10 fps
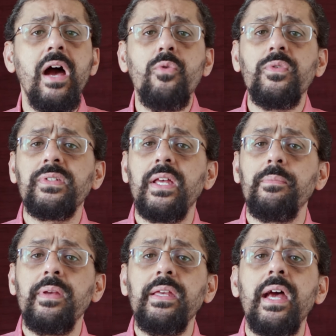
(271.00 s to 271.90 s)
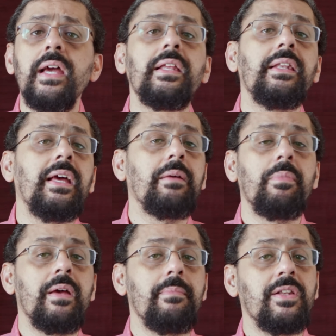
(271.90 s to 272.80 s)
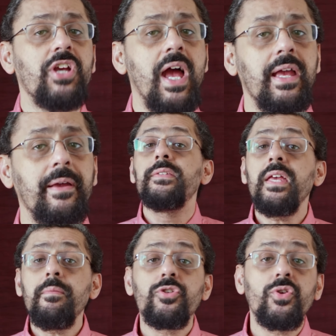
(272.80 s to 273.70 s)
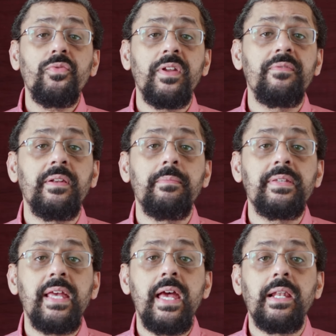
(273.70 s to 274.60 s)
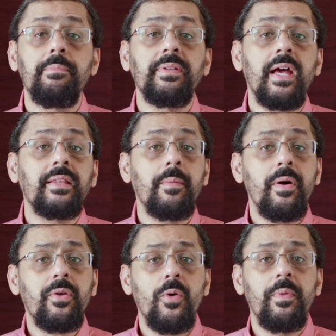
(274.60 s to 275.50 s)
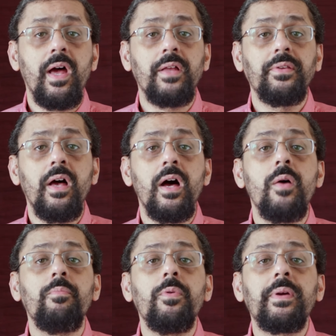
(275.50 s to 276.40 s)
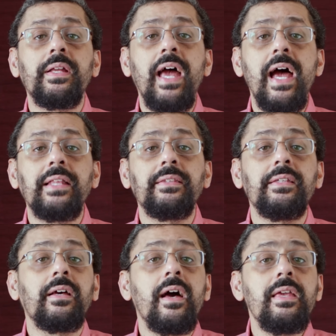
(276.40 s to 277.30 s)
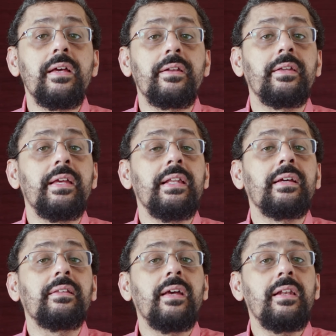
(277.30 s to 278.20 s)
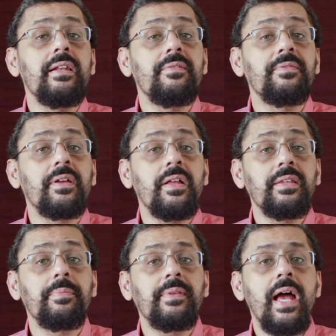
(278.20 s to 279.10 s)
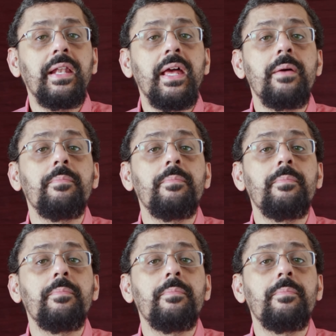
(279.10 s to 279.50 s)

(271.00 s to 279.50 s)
او السلبيه لان احنا ما بنعملش حاجه زي ما شفنا في المثال بتاع التبرع بالاعضاء ممكن حد يغير الاختيار الافتراضي بتاعنا